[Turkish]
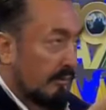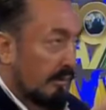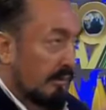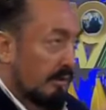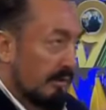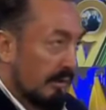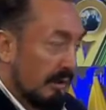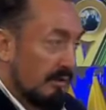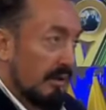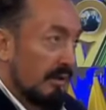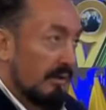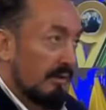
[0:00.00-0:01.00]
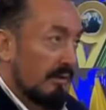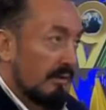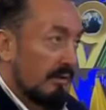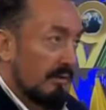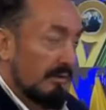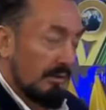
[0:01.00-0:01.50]
Bak gece,
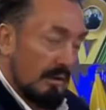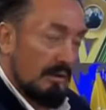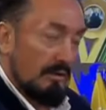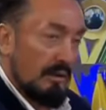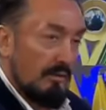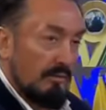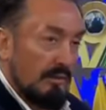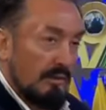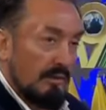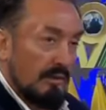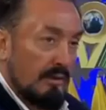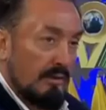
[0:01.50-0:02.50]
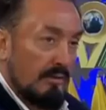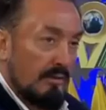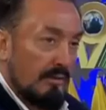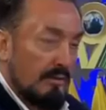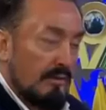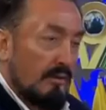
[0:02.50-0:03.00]
gece tebliğleri
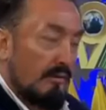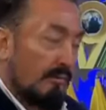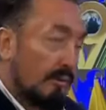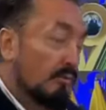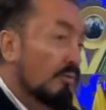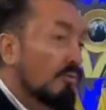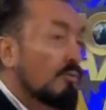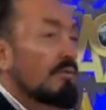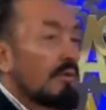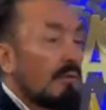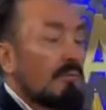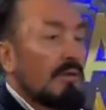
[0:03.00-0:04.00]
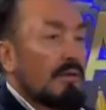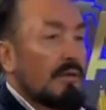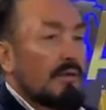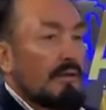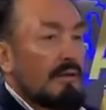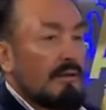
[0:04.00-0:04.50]
ve gündüz
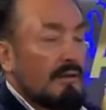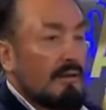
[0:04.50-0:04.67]
tebliğleri